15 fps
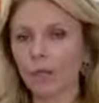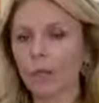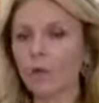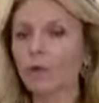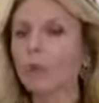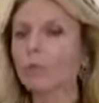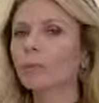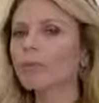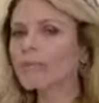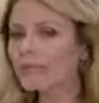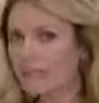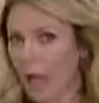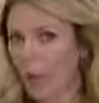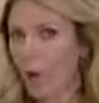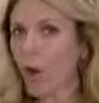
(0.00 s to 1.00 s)
Um
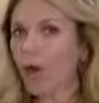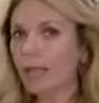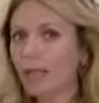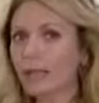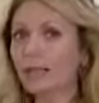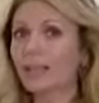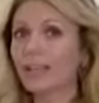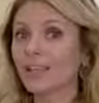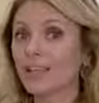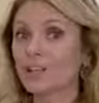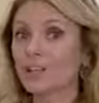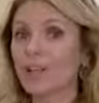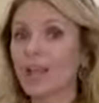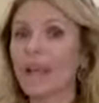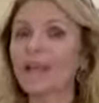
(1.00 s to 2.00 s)
economista olha e
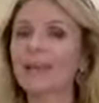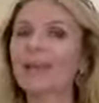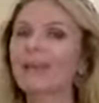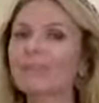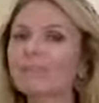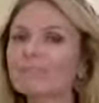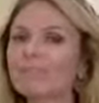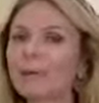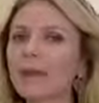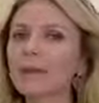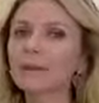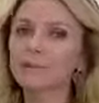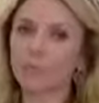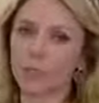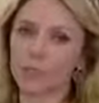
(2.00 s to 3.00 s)
enxerga
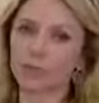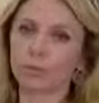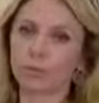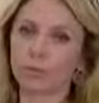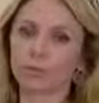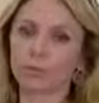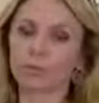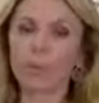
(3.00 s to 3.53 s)
prejuízo.